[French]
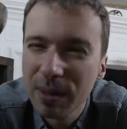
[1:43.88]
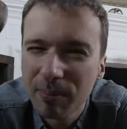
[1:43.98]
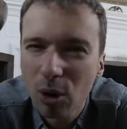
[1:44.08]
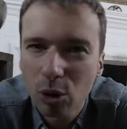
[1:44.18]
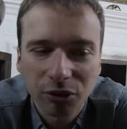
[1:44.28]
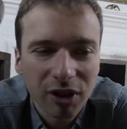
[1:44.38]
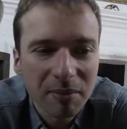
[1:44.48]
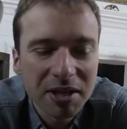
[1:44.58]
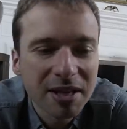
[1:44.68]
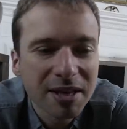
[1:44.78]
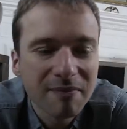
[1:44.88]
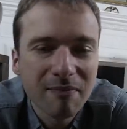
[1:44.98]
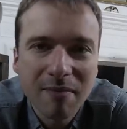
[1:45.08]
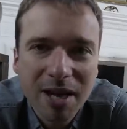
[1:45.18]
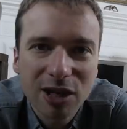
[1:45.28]
ne l'ai pas encore terminé,
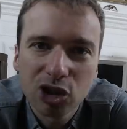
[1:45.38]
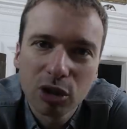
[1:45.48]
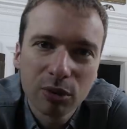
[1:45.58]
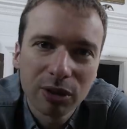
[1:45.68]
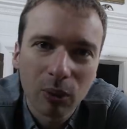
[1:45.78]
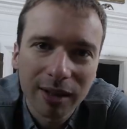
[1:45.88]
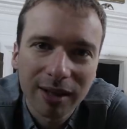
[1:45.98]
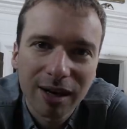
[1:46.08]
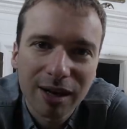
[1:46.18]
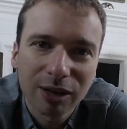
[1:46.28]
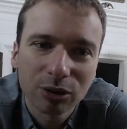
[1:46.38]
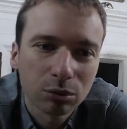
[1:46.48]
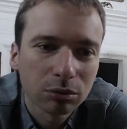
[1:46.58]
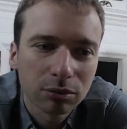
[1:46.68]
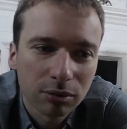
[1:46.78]
mais j'ai lu les trois quarts,
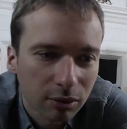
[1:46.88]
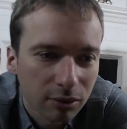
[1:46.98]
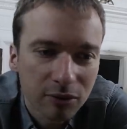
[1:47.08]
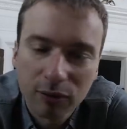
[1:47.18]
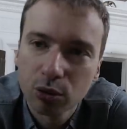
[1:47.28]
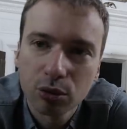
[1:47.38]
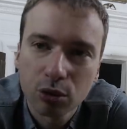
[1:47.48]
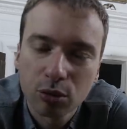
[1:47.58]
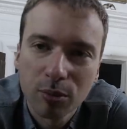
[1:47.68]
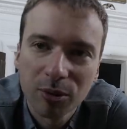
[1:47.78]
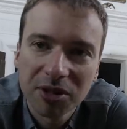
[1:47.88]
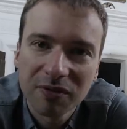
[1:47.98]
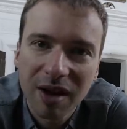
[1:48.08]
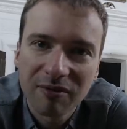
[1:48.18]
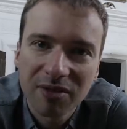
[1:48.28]
donc euh, il faut juste que je me motive à